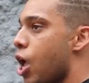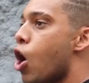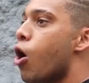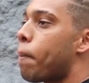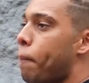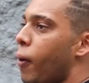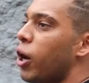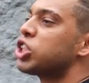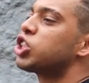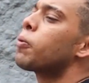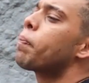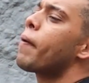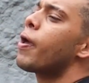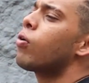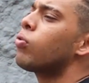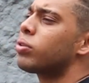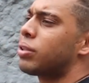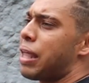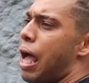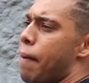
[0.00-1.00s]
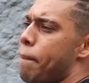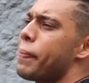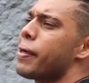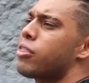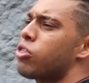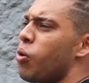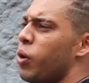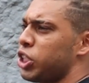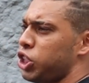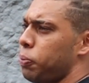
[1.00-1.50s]
Eu posso perguntar a
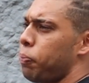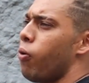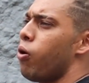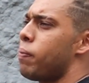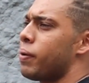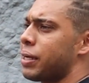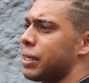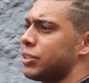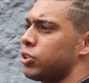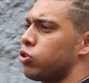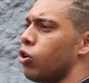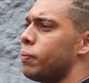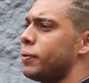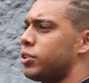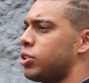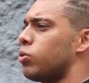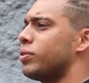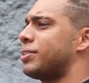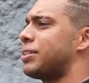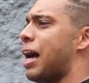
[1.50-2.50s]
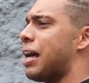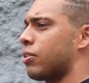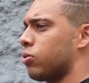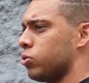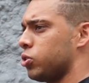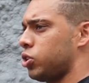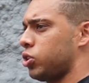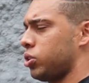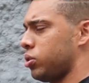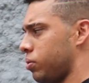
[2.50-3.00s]
pessoas públicas sobre seus
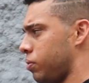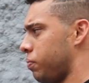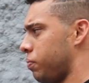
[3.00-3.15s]
atos.